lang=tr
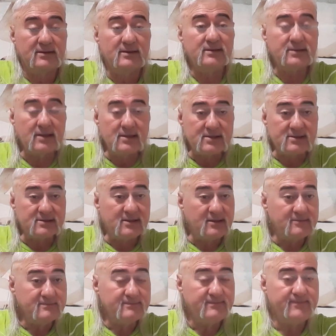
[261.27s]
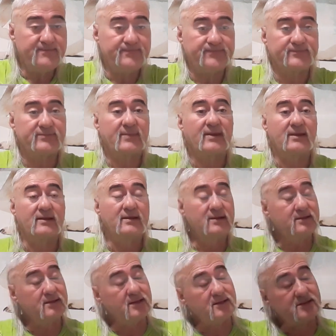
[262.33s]
Hint denizinden
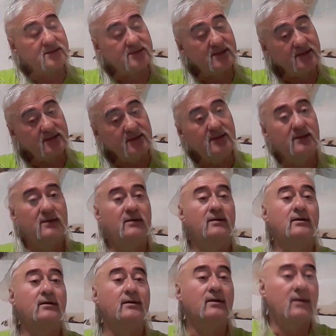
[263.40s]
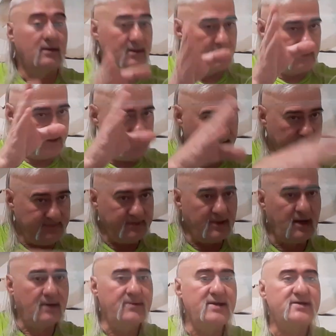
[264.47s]
Hint denizinden inip
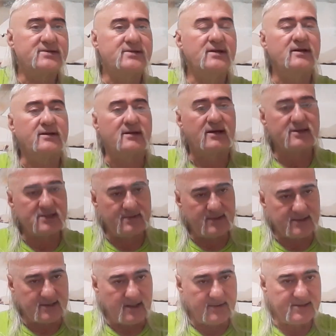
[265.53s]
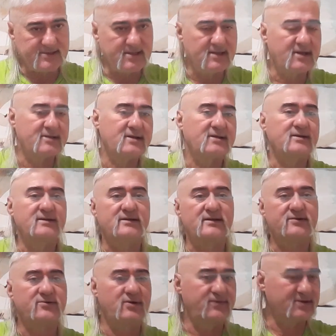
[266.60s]
Habeşistan'a kadar arkadaşlar bakın Habeşistan'a kadar
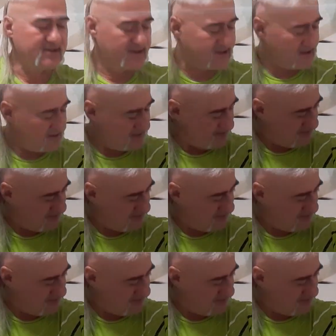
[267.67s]
İran körfezine işte.